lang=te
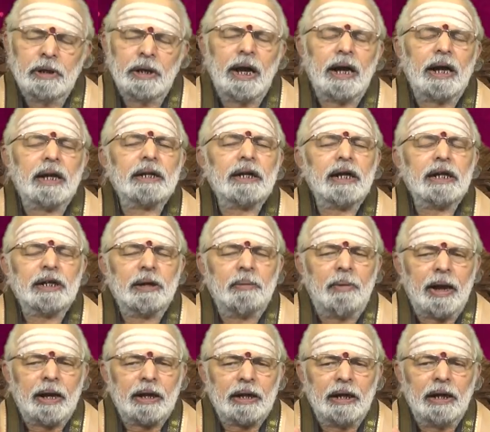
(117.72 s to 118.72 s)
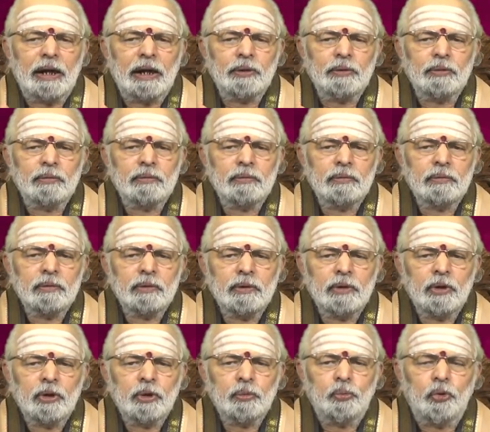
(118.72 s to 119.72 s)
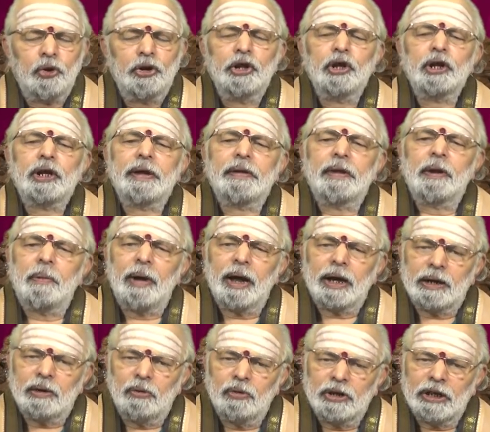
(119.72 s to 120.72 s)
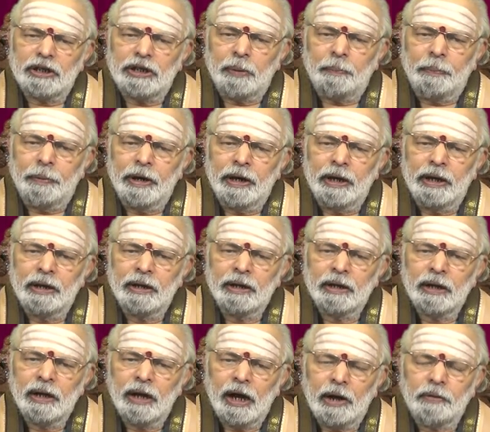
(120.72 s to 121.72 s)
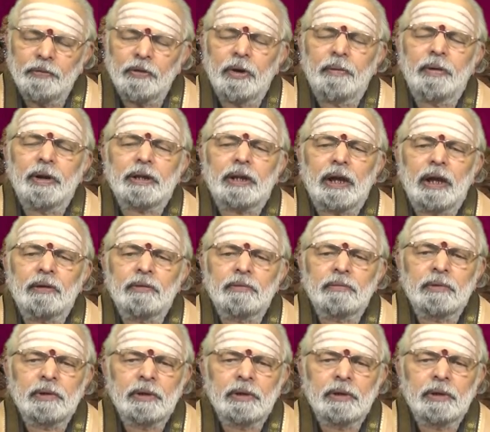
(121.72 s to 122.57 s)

నాకు అంతకంటే మార్గం లేదు పోనీ ఇంకేదైనా మార్గం ఉంటే చెప్పండి అందులో వెళ్తాను